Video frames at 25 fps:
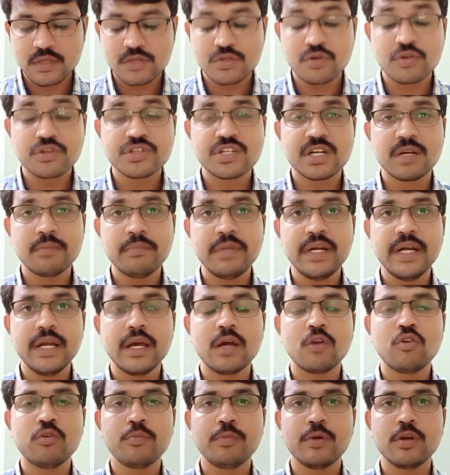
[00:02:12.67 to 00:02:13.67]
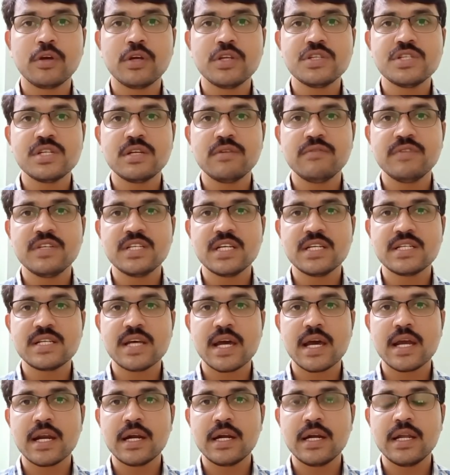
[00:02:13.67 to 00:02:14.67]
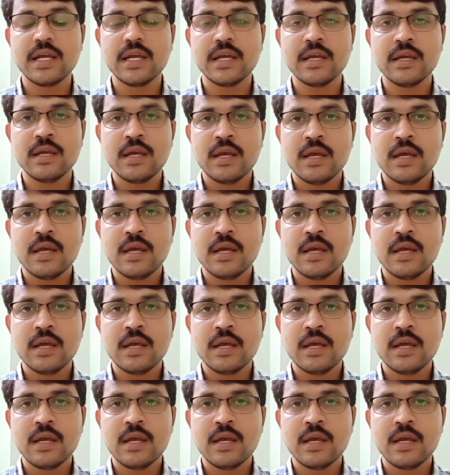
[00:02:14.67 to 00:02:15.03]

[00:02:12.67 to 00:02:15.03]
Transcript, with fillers: సోషల్ మీడియాను ఉపయోగించి విజయసాయిరెడ్డి